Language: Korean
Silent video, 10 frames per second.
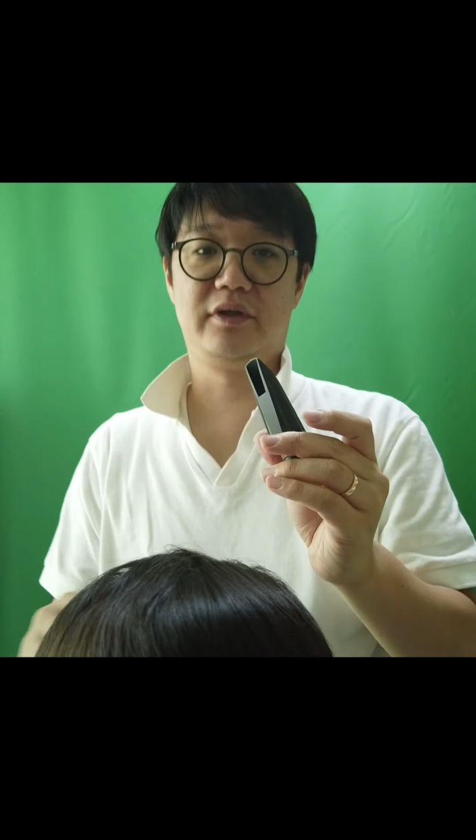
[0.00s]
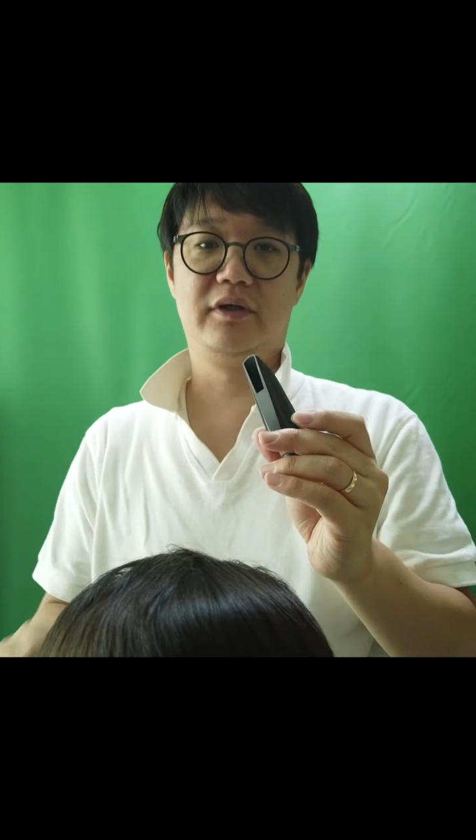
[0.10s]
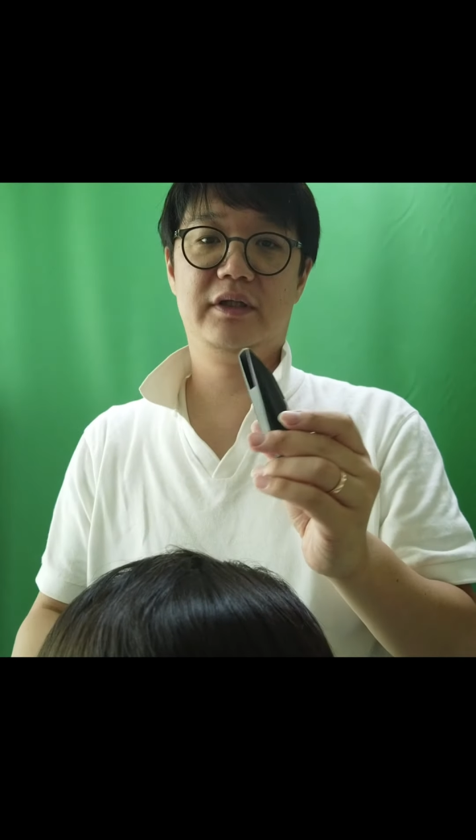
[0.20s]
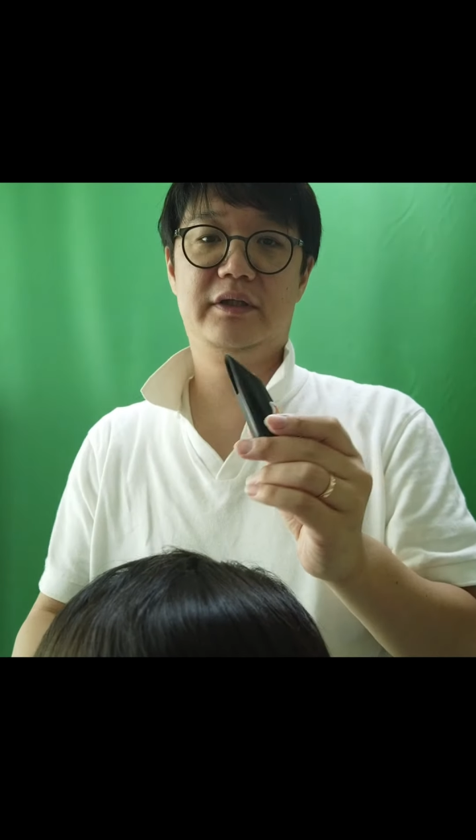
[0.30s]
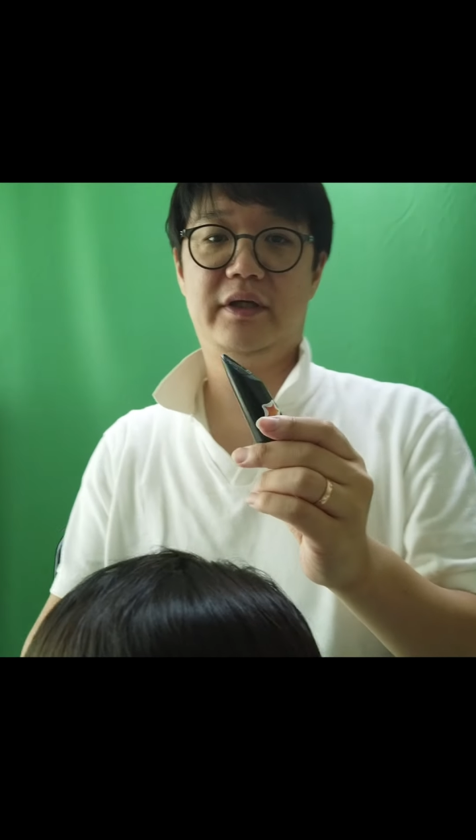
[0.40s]

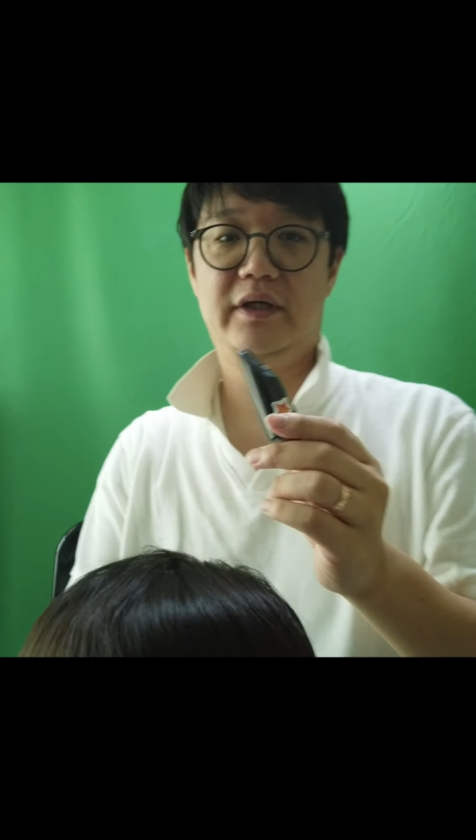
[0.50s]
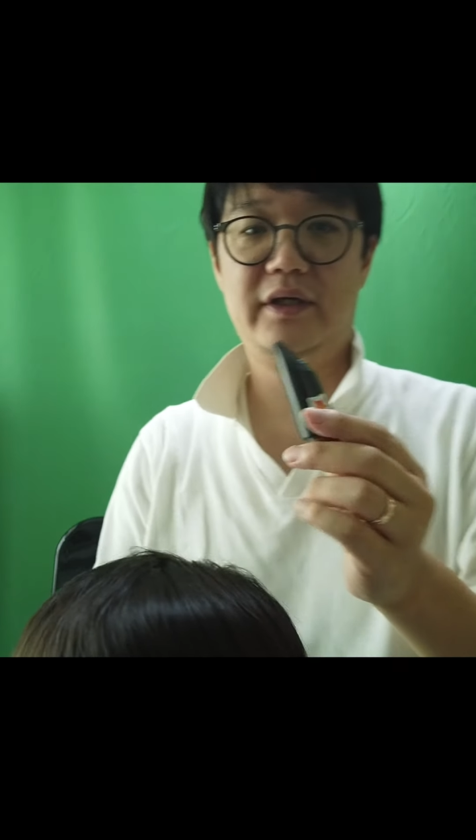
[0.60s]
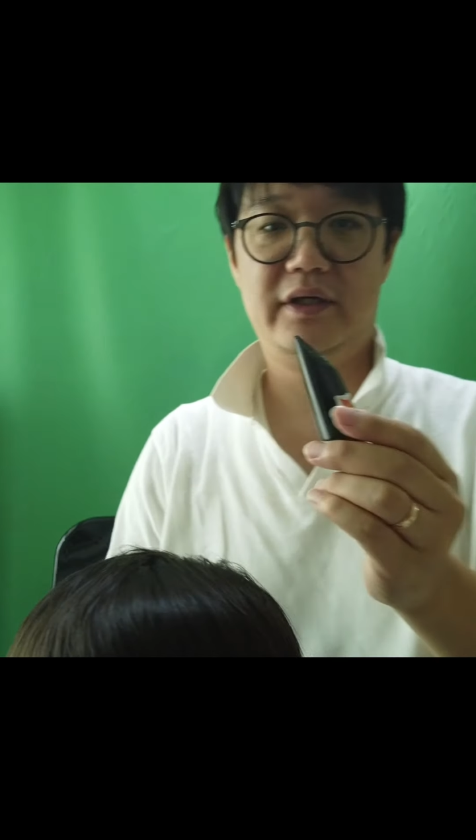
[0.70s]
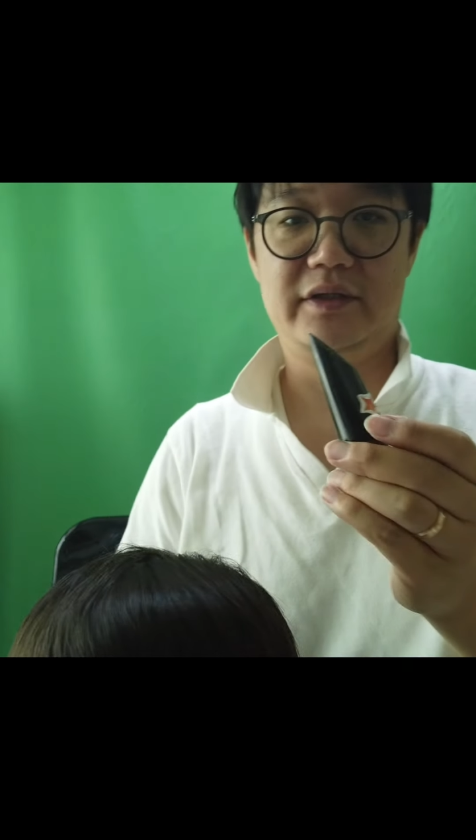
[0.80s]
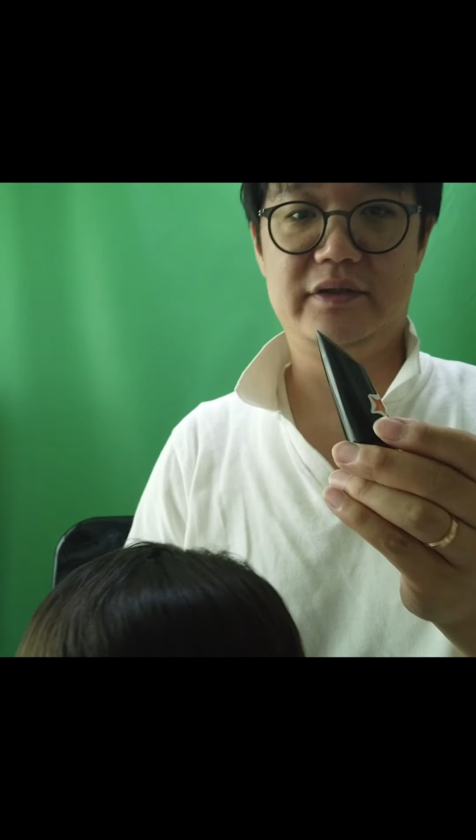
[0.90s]

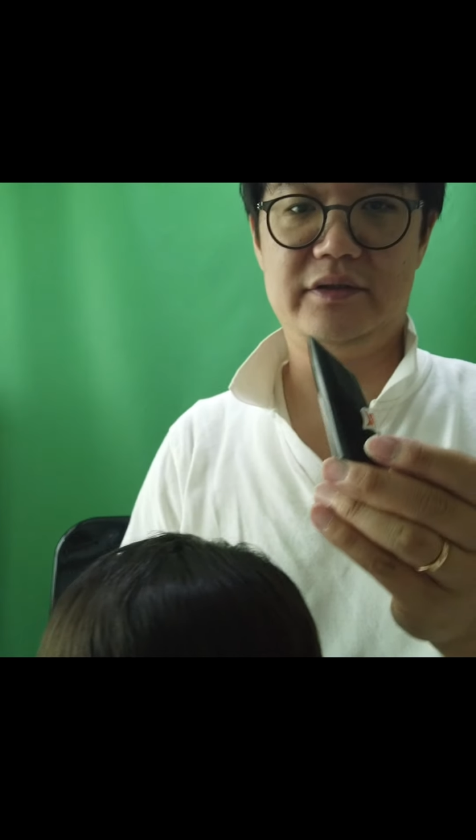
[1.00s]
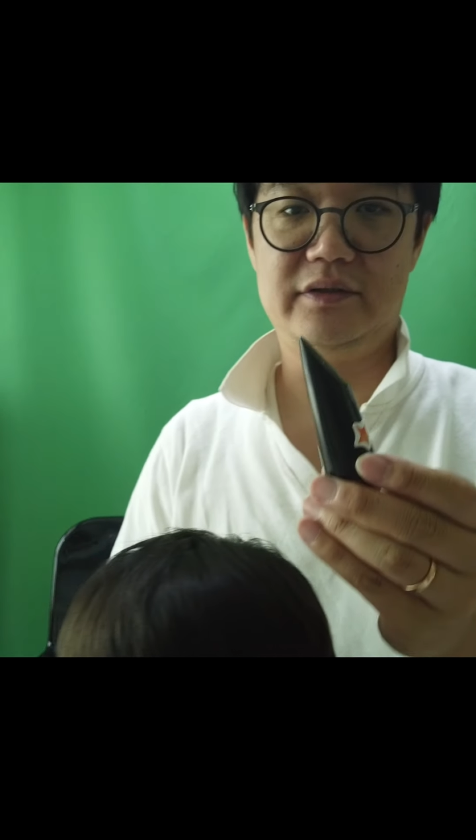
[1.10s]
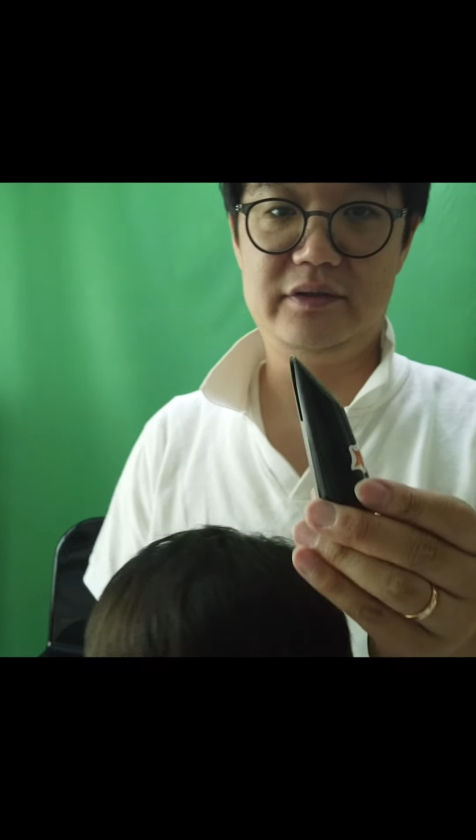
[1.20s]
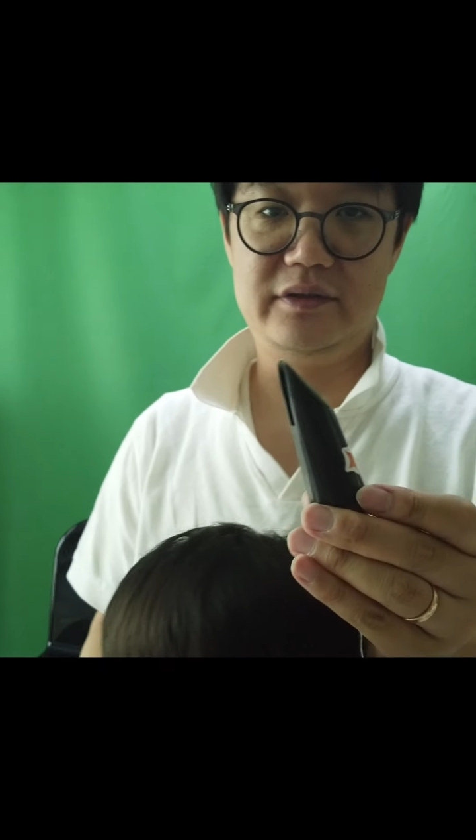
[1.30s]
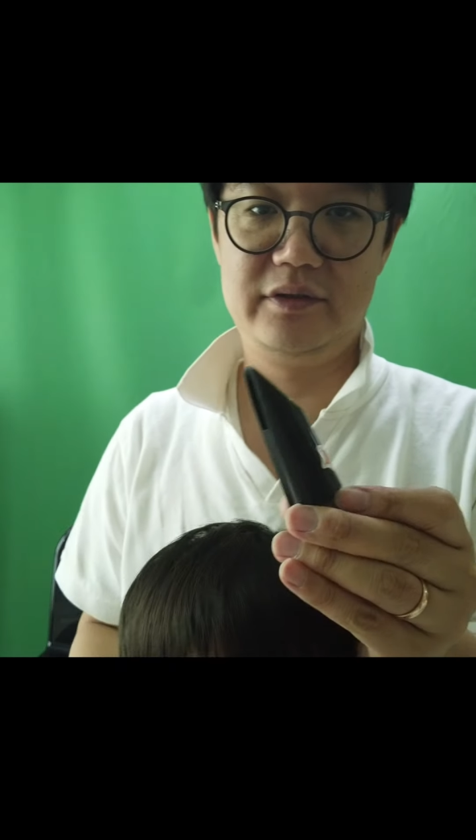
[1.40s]
저한테
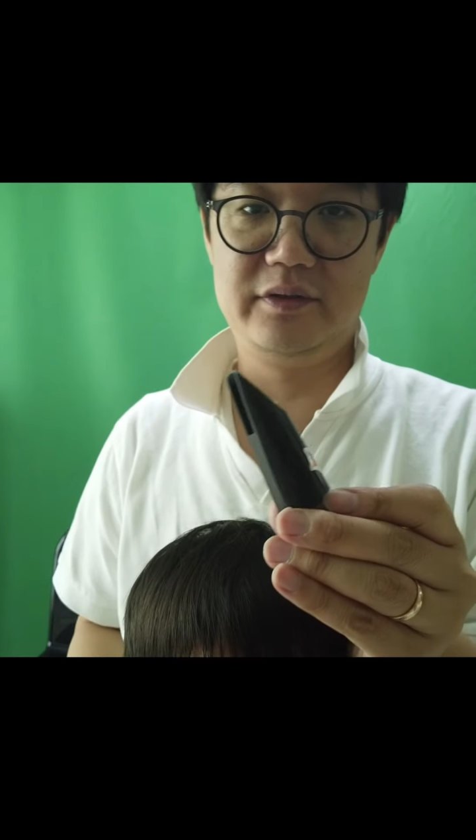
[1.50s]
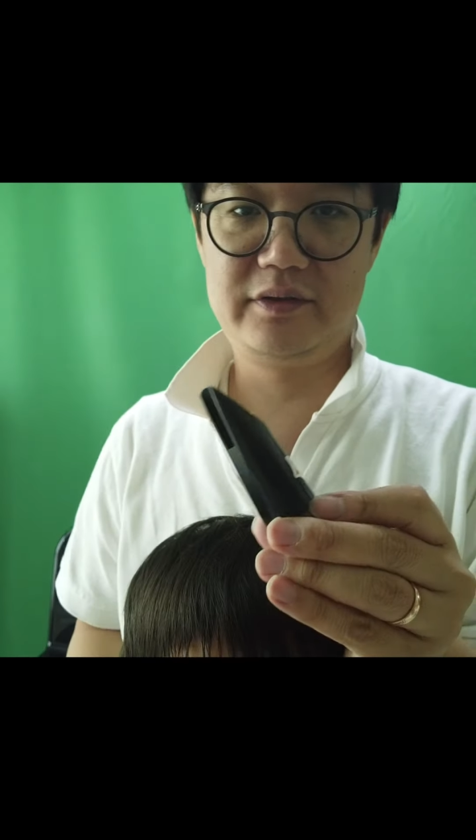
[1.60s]
이